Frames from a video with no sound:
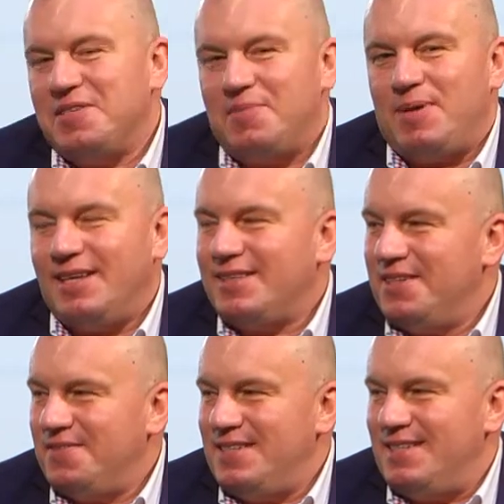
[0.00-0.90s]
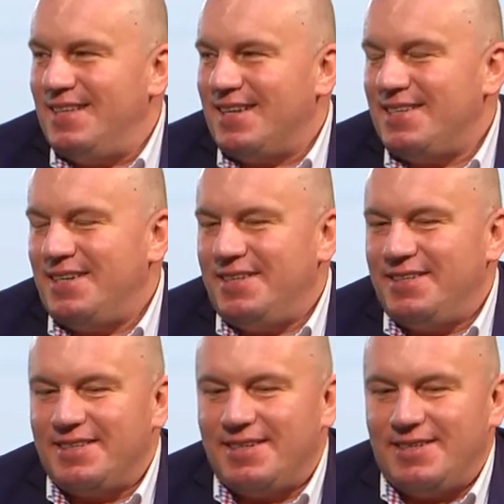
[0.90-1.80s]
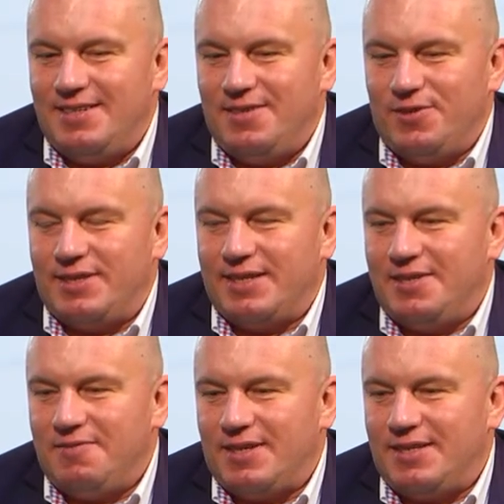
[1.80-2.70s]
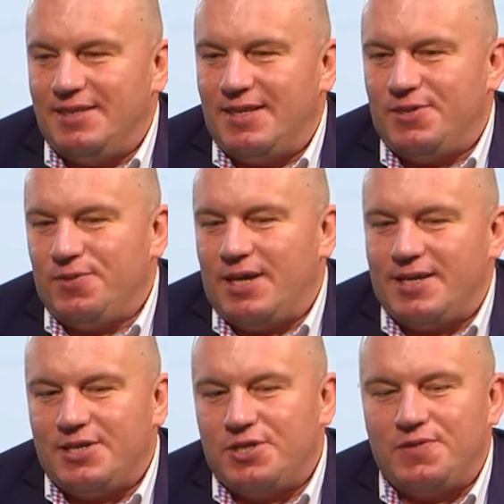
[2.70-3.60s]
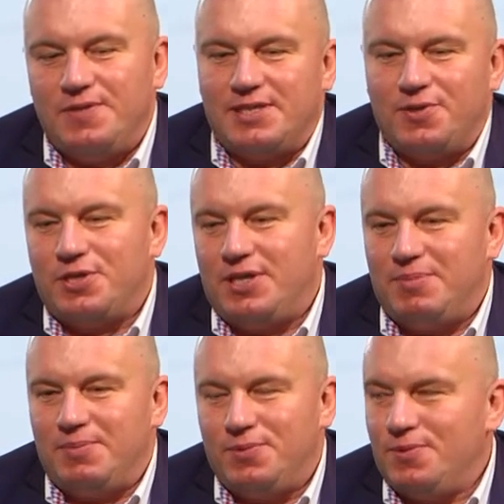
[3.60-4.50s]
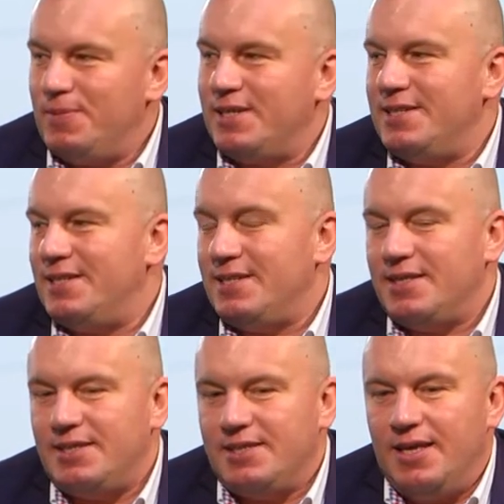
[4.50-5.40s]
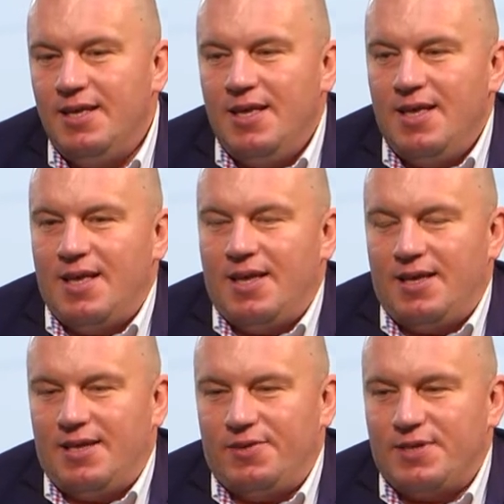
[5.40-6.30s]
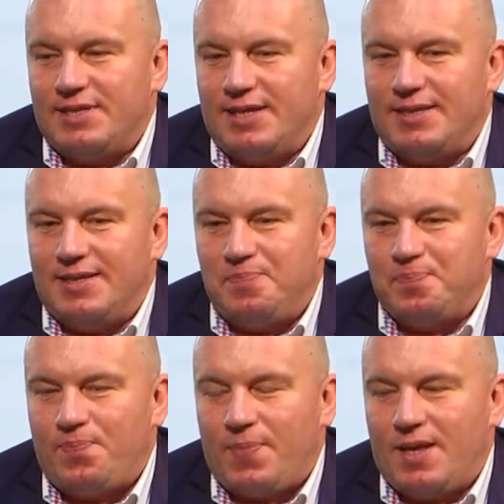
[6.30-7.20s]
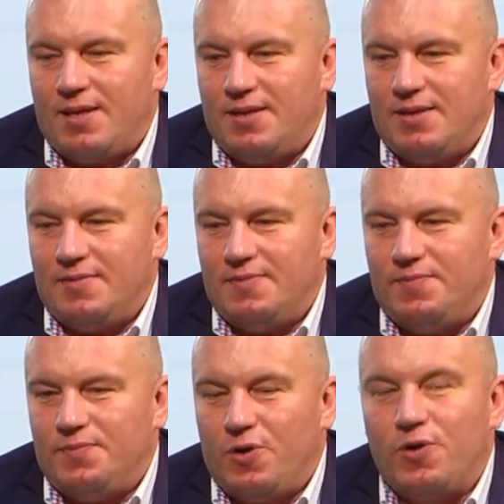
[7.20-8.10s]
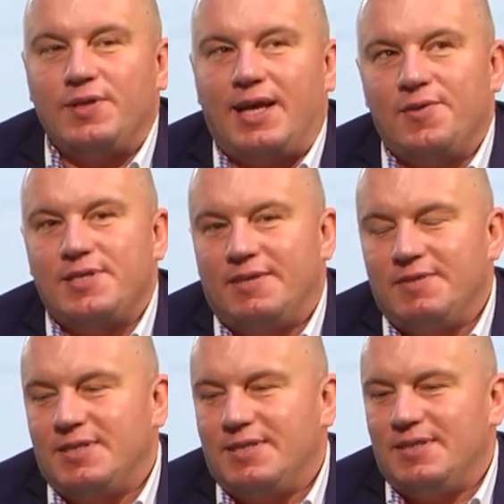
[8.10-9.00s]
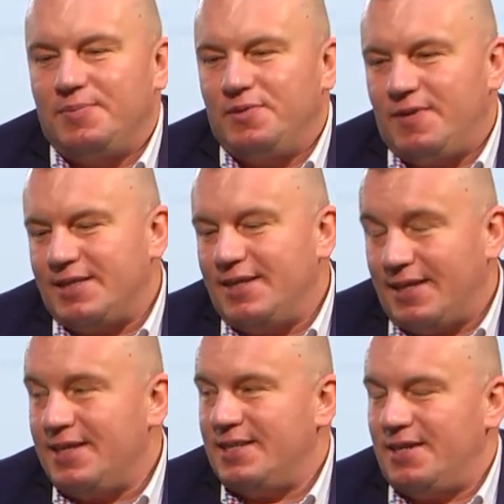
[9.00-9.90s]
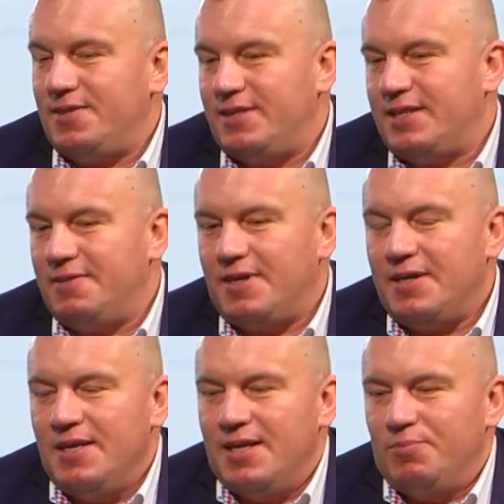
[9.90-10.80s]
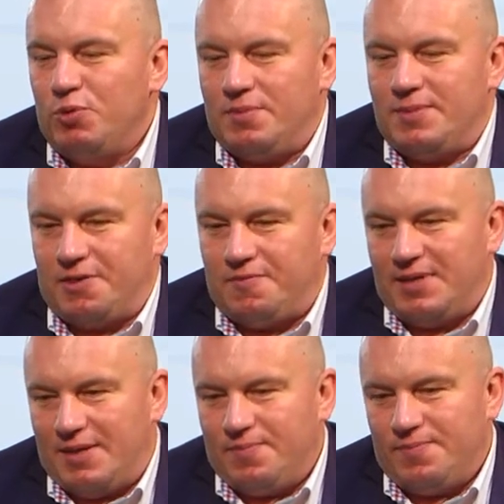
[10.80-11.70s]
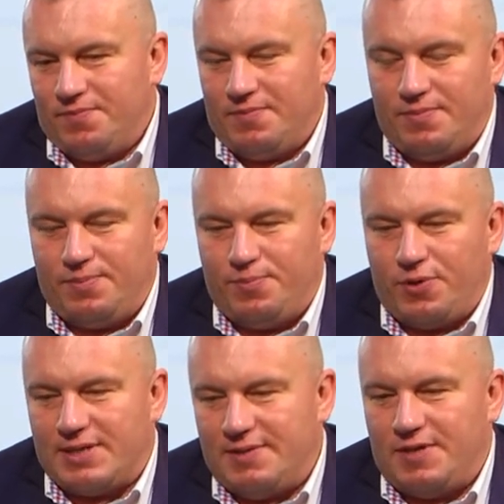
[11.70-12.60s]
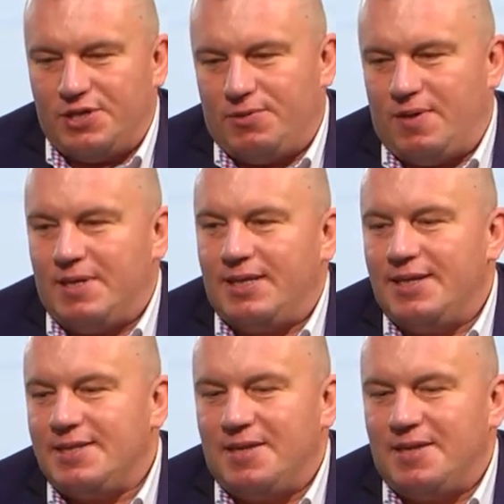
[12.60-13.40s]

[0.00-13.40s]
jest ta magia telewizji, tak, seriali detek- y, o detektywach i naciągania rzeczywistości, aby było mm. bardziej sensacyjnie. E, no niestety, e, oglądając nawet y, prywatnie taki serial o detektywach, mógłbym co chwilę mm, pokazywać, że łamana jest